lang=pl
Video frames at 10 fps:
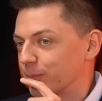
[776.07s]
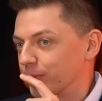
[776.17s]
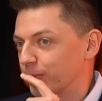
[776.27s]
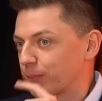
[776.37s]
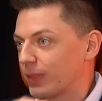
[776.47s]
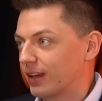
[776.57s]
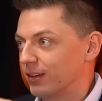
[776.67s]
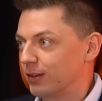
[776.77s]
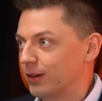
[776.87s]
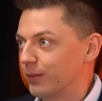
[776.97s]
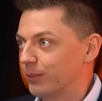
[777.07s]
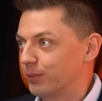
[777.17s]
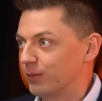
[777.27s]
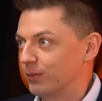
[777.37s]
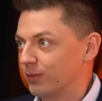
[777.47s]
Mm-hmm.
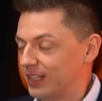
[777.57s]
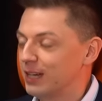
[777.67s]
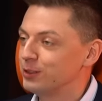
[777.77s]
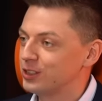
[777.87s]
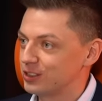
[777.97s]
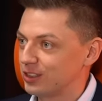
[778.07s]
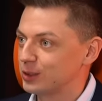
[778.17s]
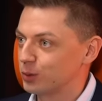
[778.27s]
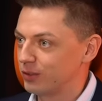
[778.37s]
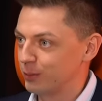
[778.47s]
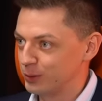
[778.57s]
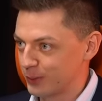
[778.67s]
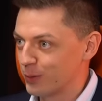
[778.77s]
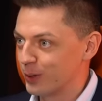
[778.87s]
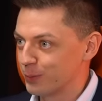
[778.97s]
wydaje mi się, że jest łatwiej być
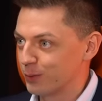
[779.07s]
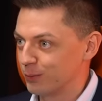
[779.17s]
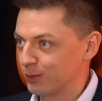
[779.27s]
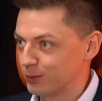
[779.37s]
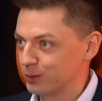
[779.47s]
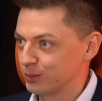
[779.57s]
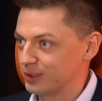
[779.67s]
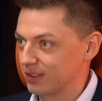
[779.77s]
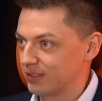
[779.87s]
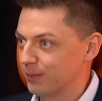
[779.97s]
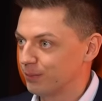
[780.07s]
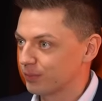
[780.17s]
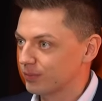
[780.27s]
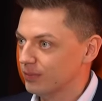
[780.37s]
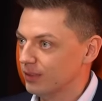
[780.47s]
małą rybką w dużym stawie,
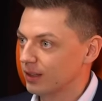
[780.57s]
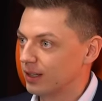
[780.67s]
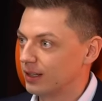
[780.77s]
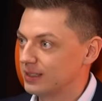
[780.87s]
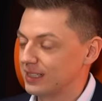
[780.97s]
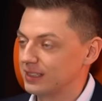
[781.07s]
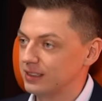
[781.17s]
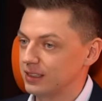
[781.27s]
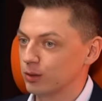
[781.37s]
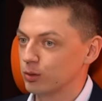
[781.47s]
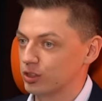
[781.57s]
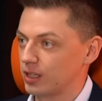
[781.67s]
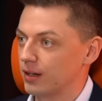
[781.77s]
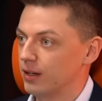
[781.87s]
e, z racji tego, że